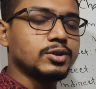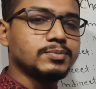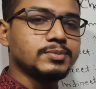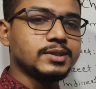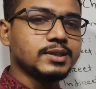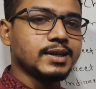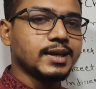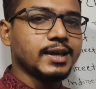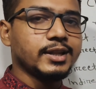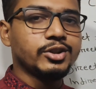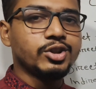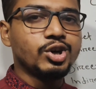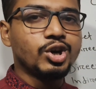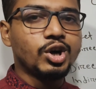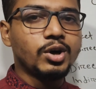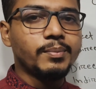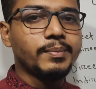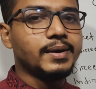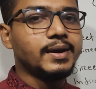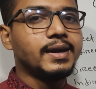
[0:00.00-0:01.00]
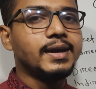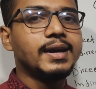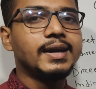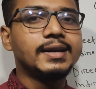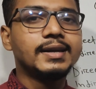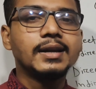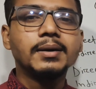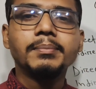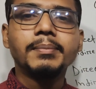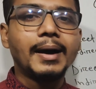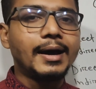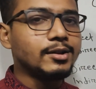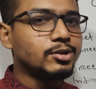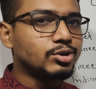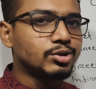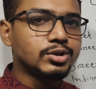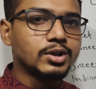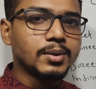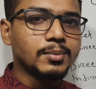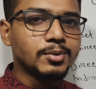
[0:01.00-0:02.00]
সবজি খেতে হবে এটা
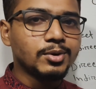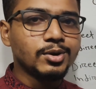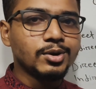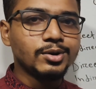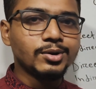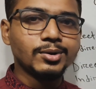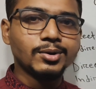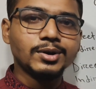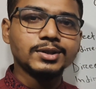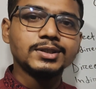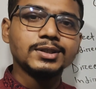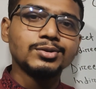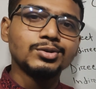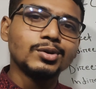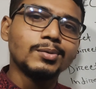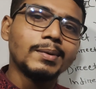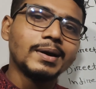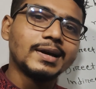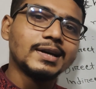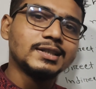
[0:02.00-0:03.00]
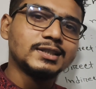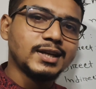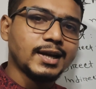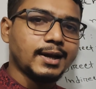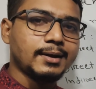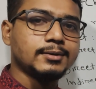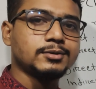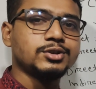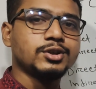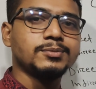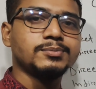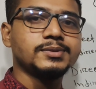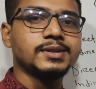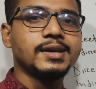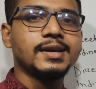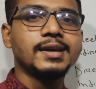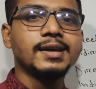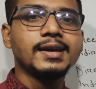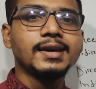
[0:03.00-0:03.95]
বাধ্যতামূলক নয় যে তোমাকে শাক সবজি